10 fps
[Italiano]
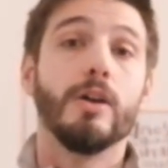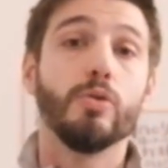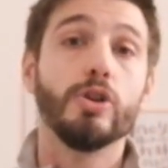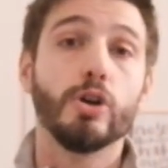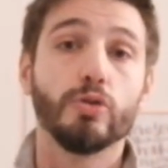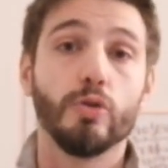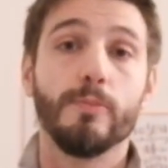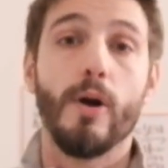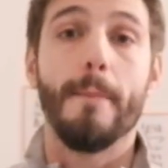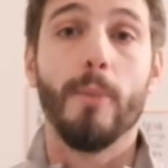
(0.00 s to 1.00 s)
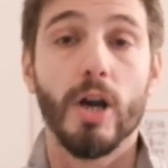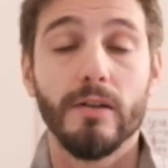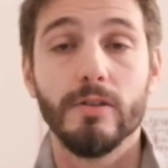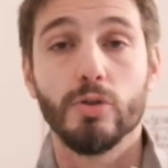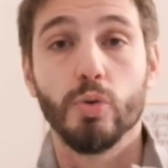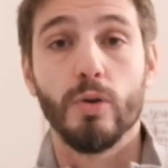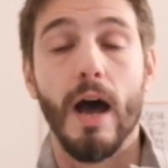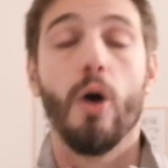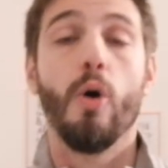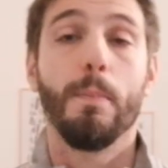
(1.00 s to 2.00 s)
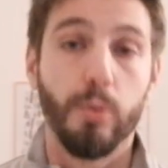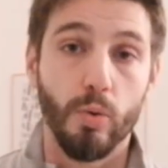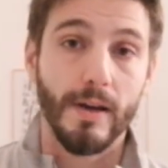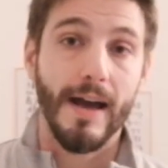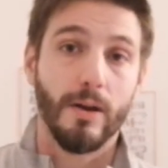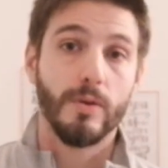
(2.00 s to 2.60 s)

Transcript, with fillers: l'unico dubbio dubbio è Bonaventura o Pulgar,